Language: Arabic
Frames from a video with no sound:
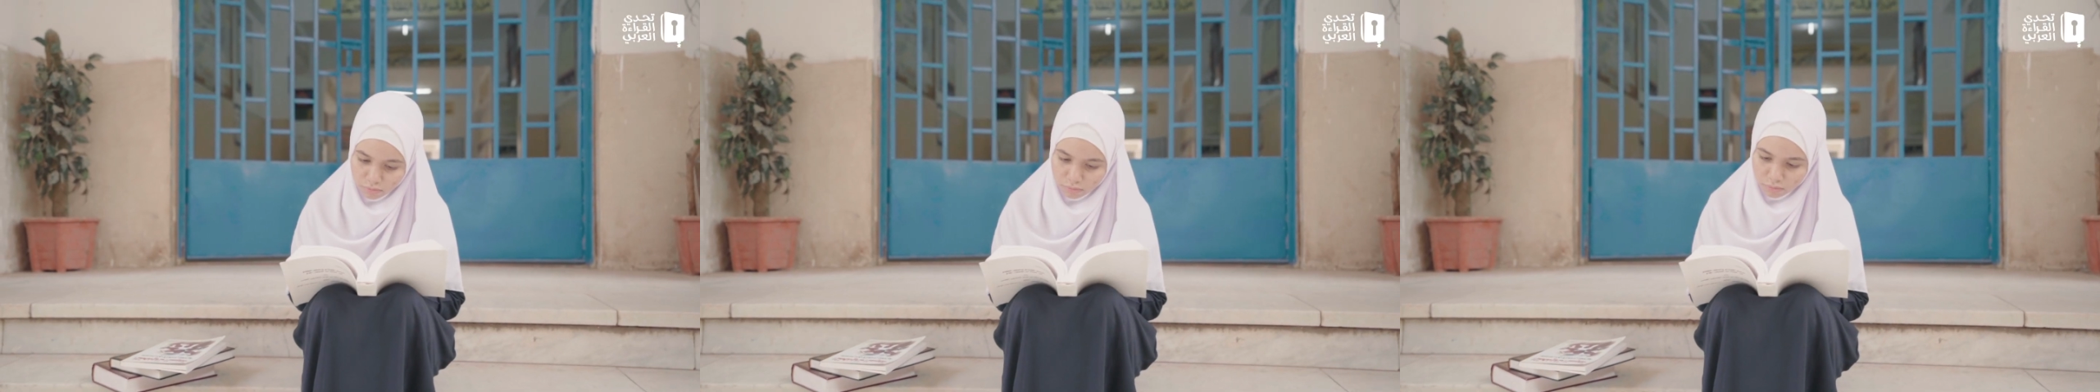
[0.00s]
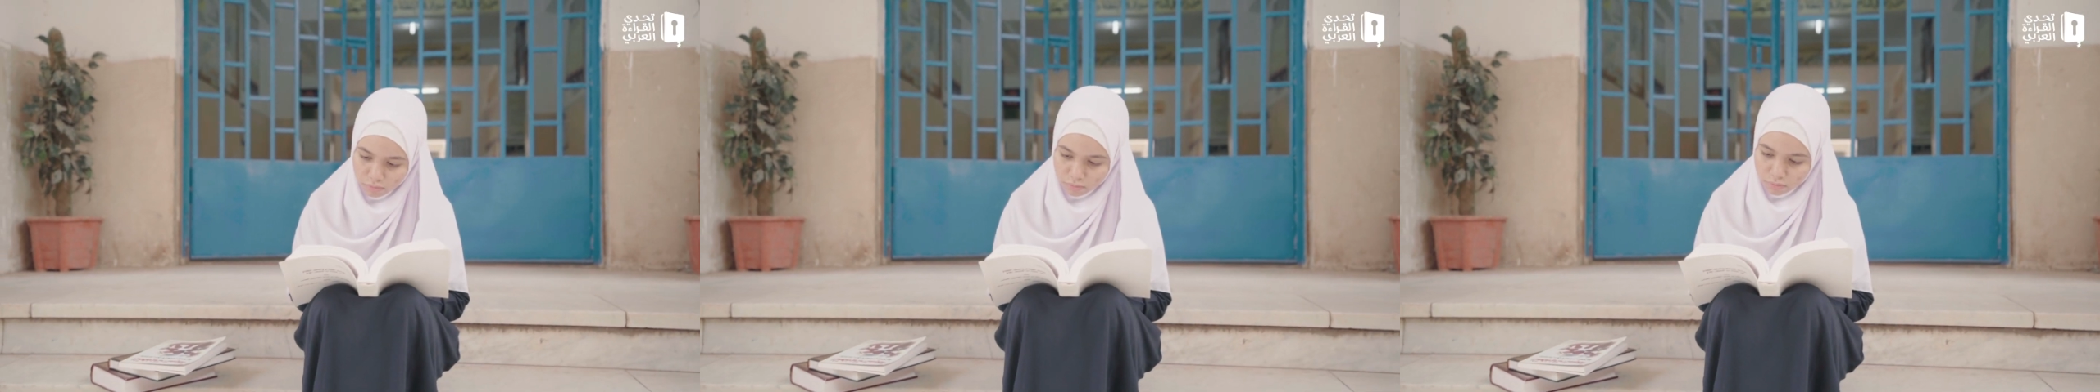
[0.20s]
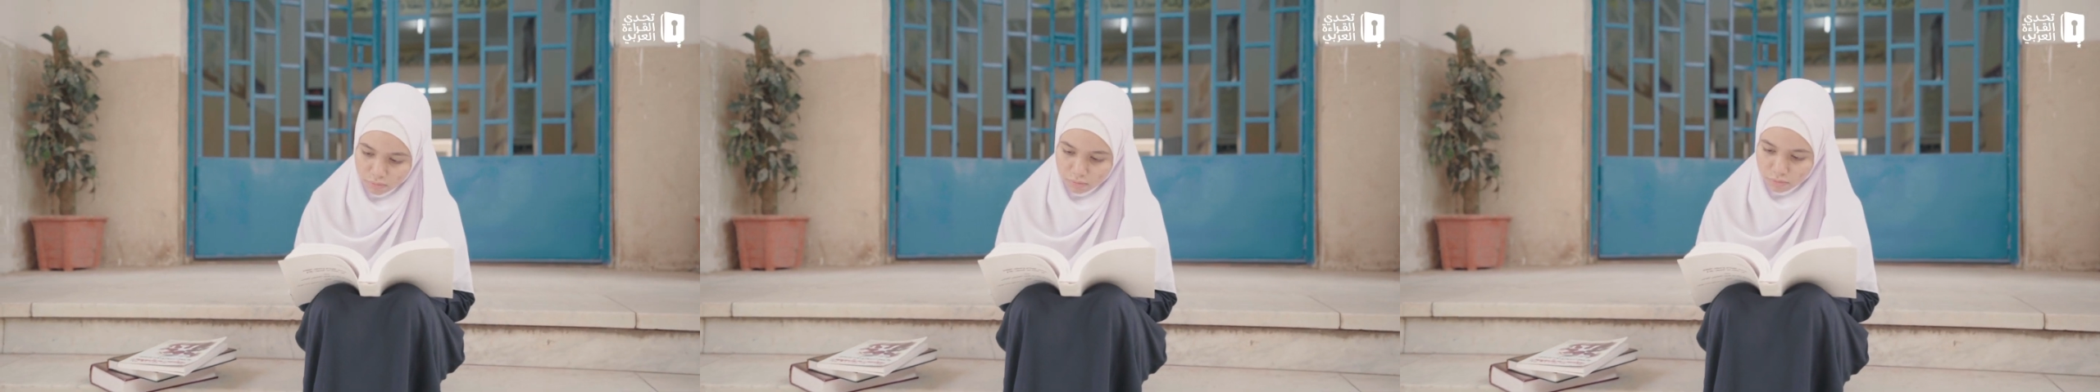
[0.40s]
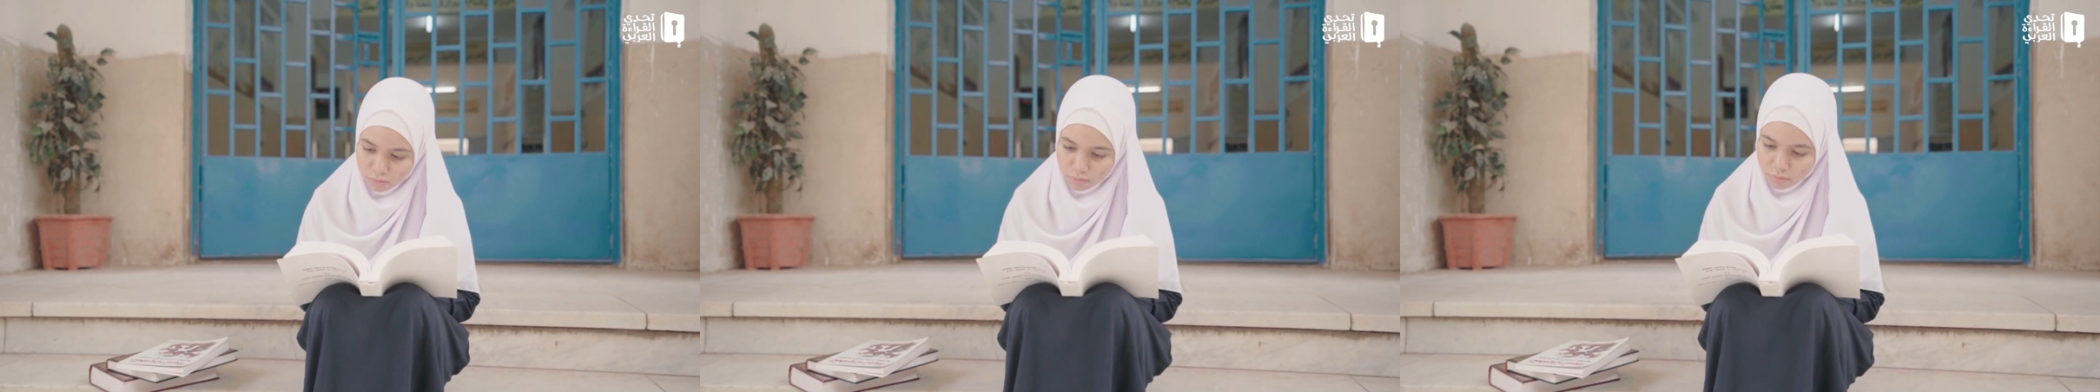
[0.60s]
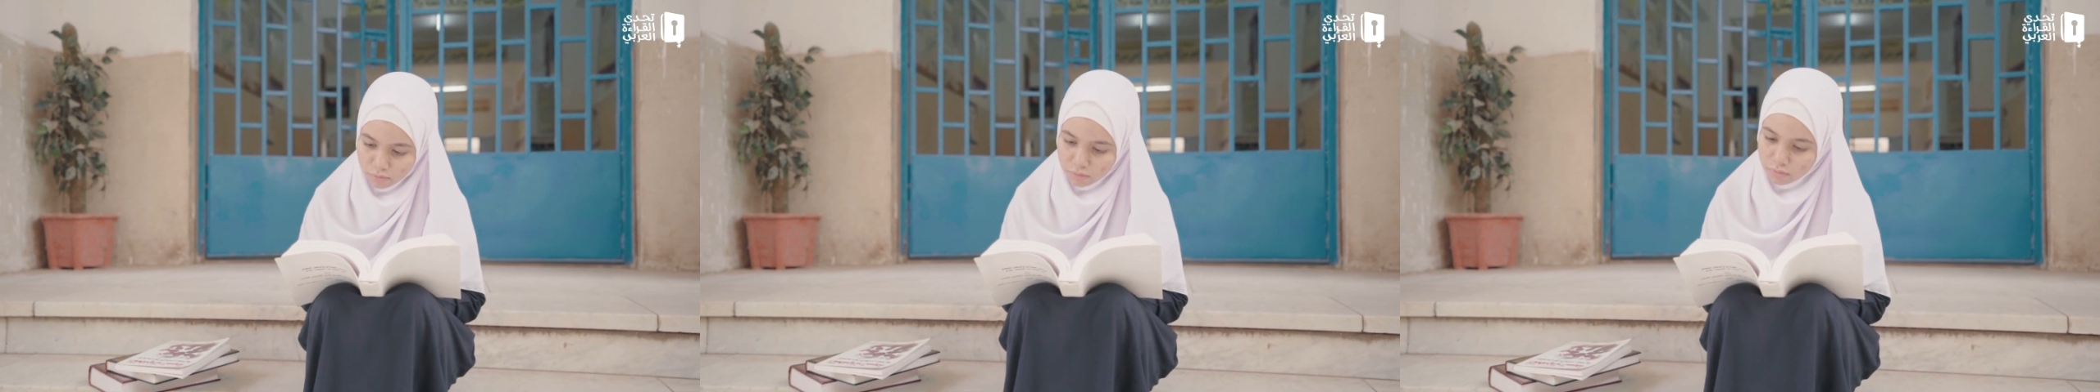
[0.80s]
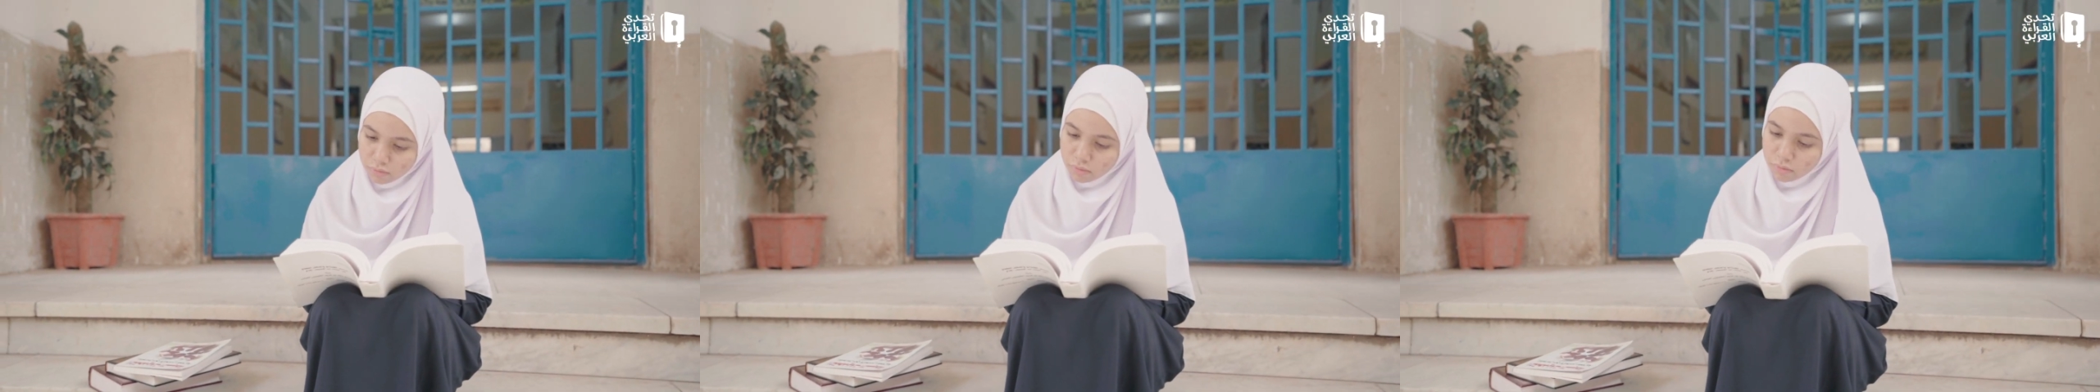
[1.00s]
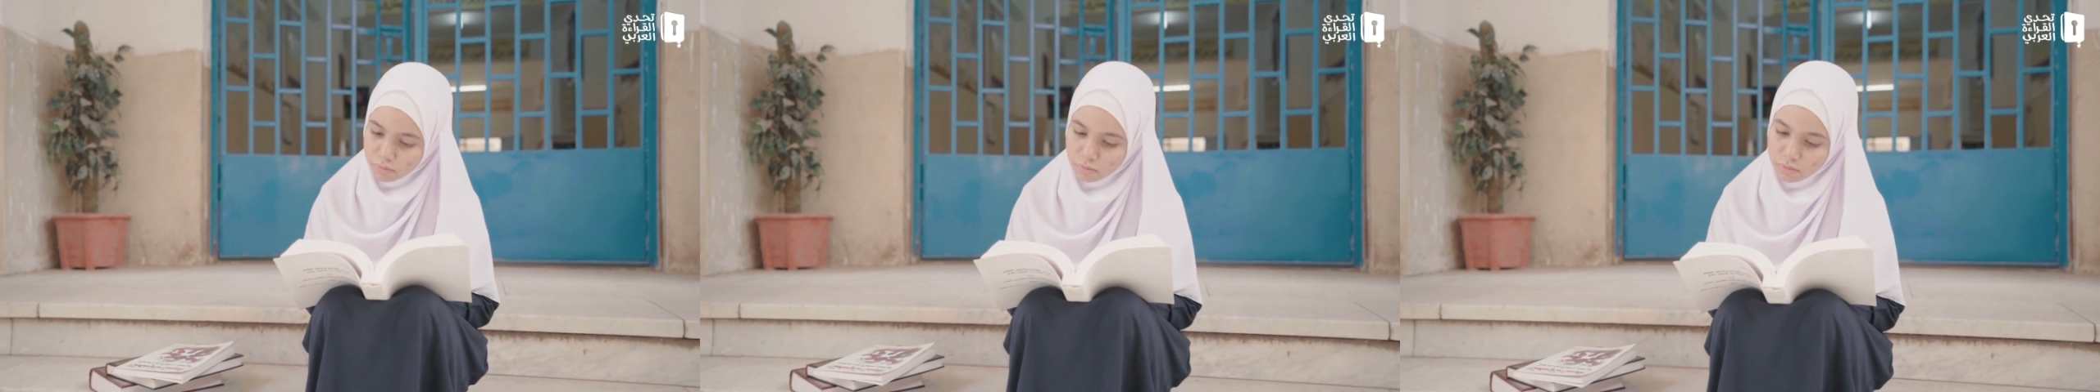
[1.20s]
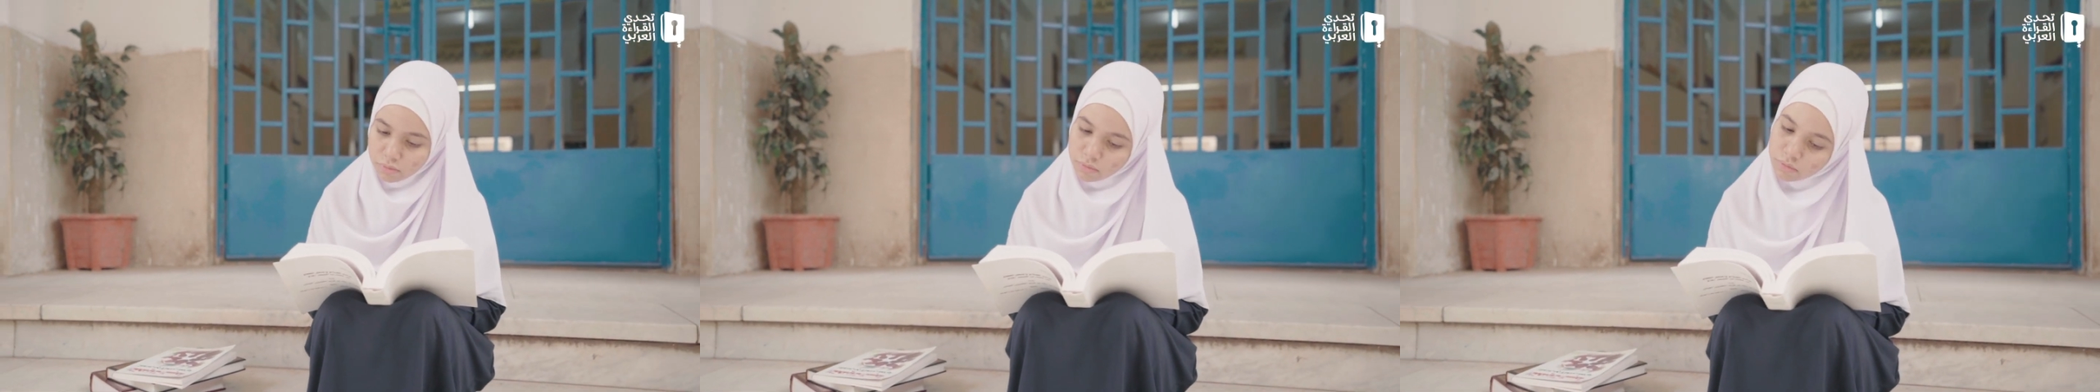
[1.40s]
هذه السلالم
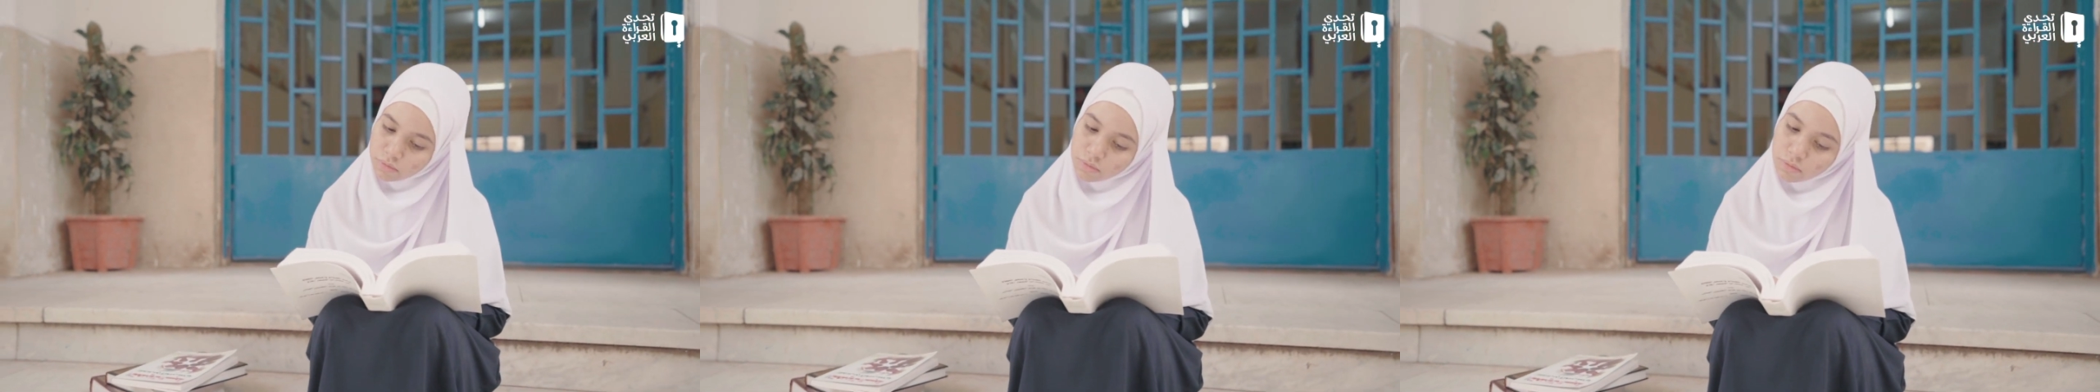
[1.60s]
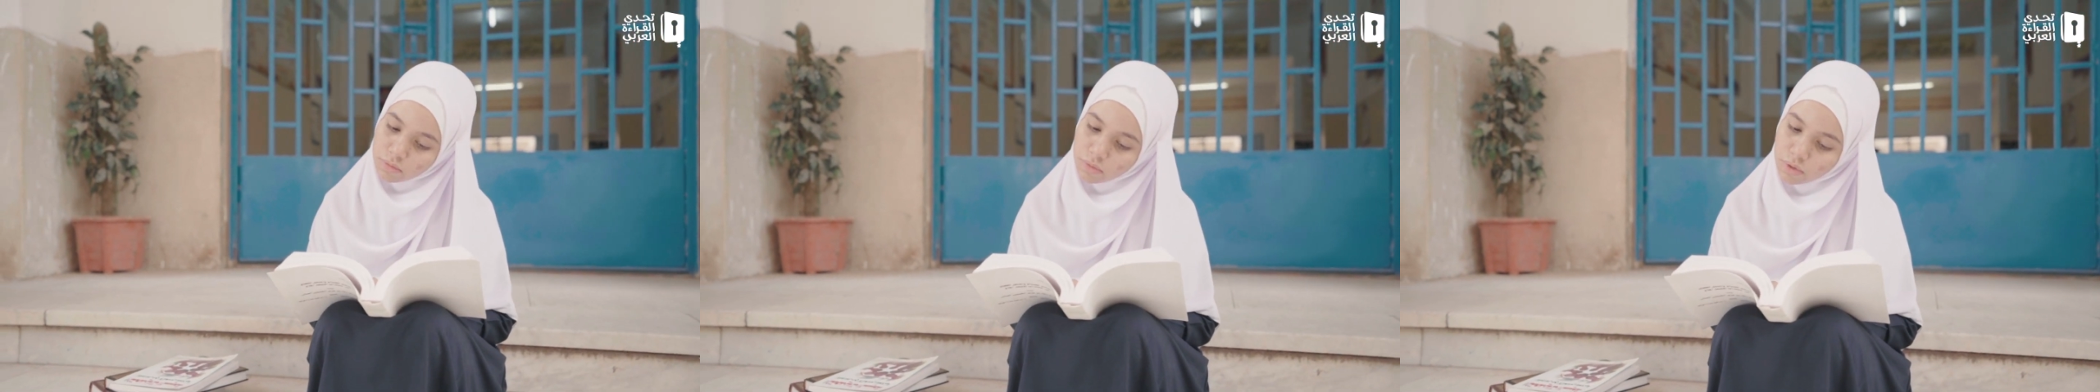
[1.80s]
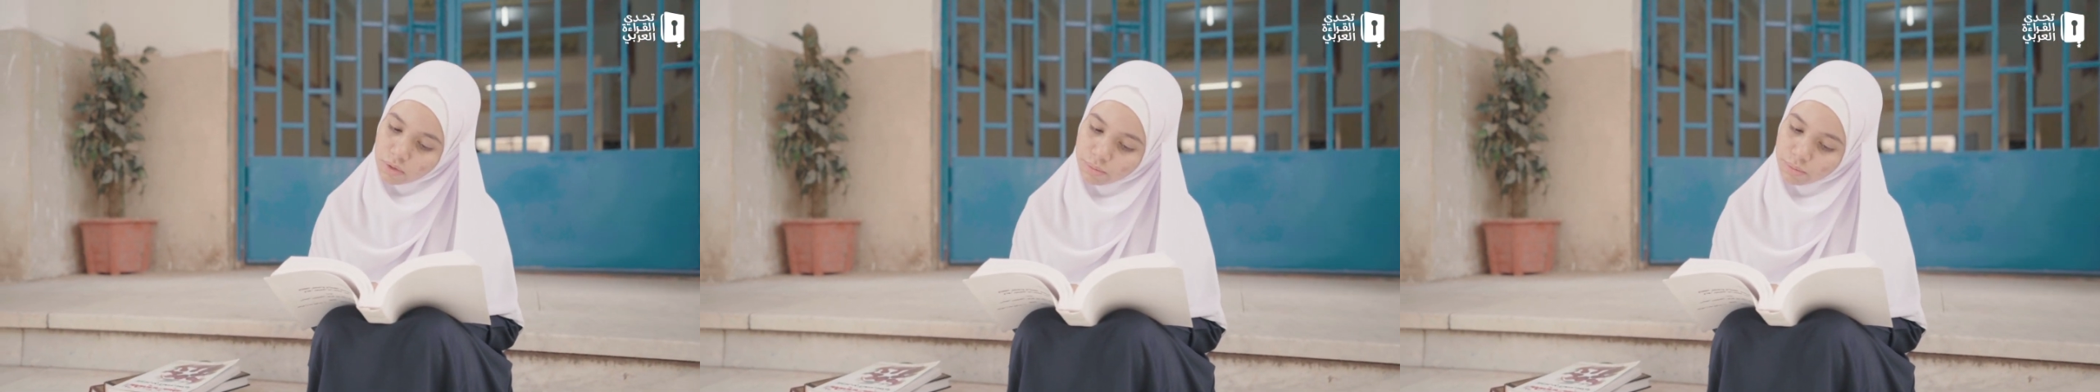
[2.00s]
أجلس